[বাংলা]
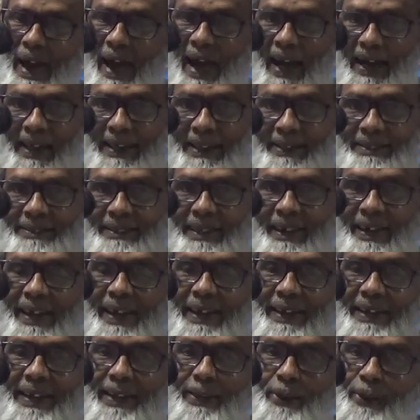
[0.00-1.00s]
আগে
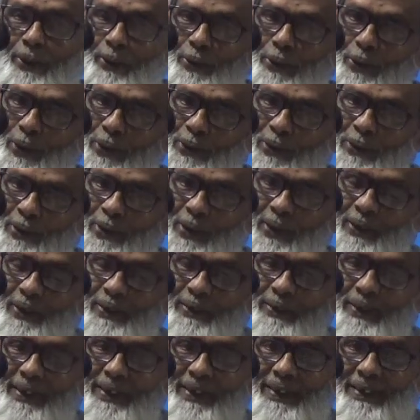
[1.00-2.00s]
শায়েখের অনুগত হও
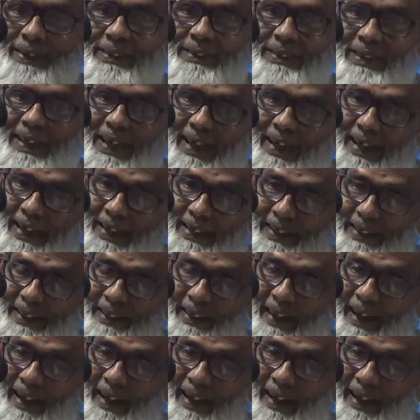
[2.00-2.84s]
শায়েখের